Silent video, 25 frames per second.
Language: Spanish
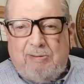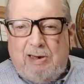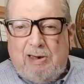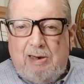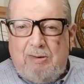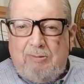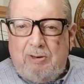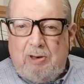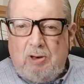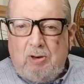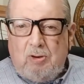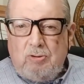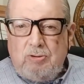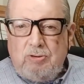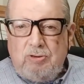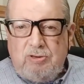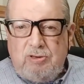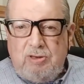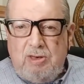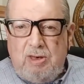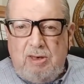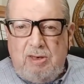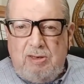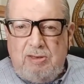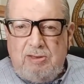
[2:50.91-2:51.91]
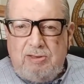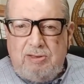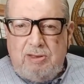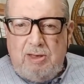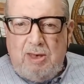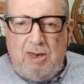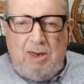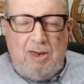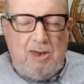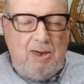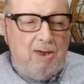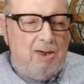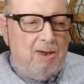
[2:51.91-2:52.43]
palabra
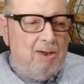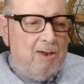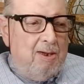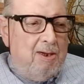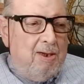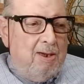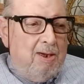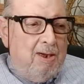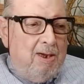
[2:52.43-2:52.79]
conciencia,